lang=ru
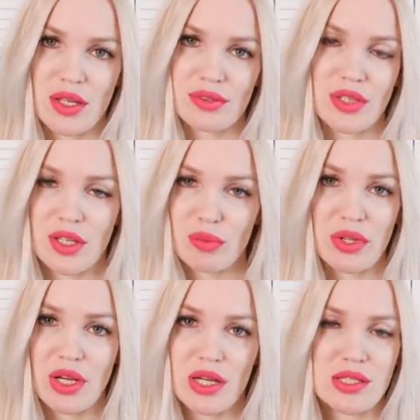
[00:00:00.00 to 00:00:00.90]
Я в таких бы
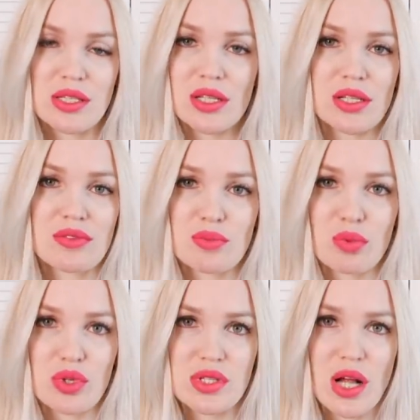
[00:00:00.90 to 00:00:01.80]
не ходила ни в
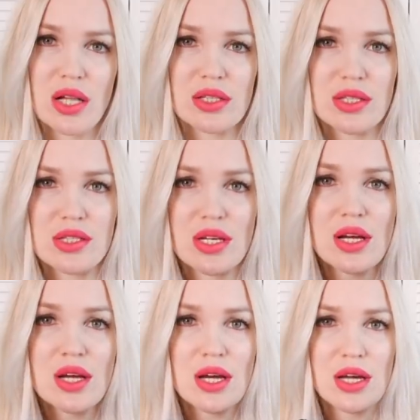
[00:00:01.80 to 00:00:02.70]
спортзал, нигде,
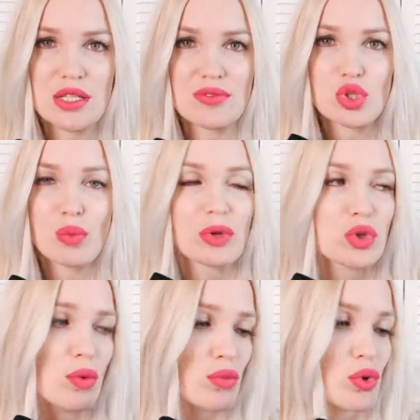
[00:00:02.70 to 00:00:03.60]
разве что по
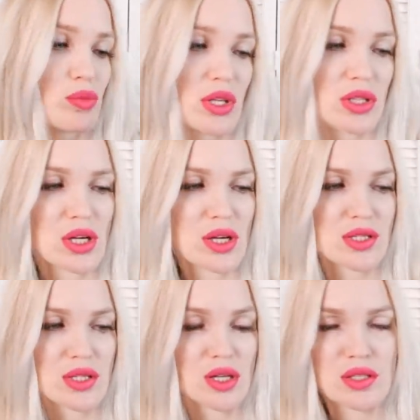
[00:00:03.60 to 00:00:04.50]
дому, но мне не
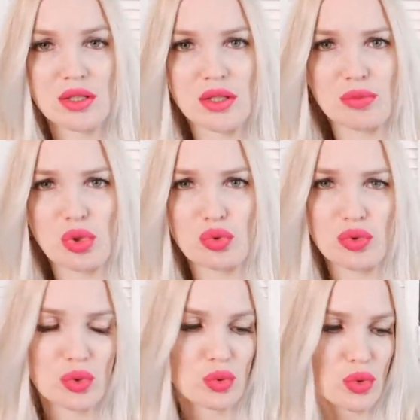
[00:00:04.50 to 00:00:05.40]
нравится, как делает мою
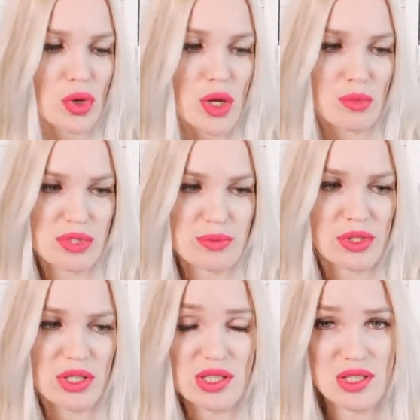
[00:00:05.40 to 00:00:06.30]
фигуру.
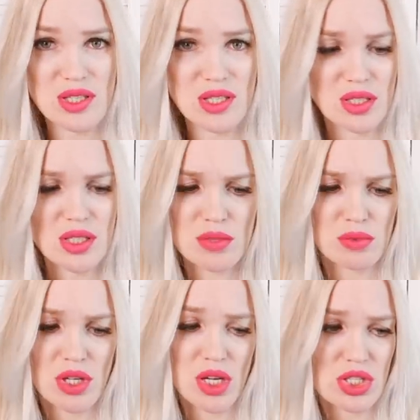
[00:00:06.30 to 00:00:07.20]
Посмотрите, зацените,
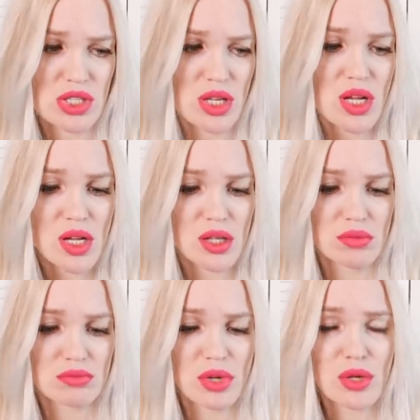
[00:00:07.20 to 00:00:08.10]
мне кажется,
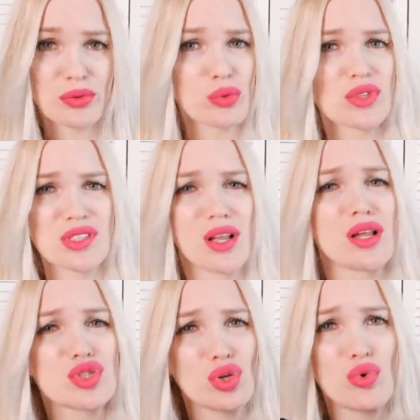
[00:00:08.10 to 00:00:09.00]
моя фигура стала
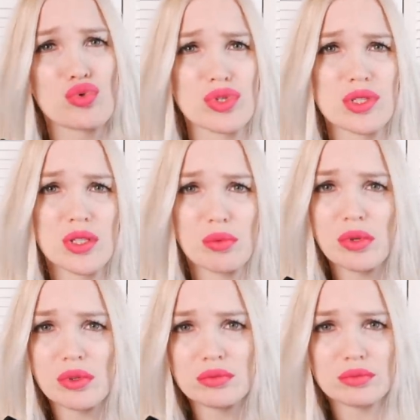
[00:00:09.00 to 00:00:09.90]
еще хуже с ними.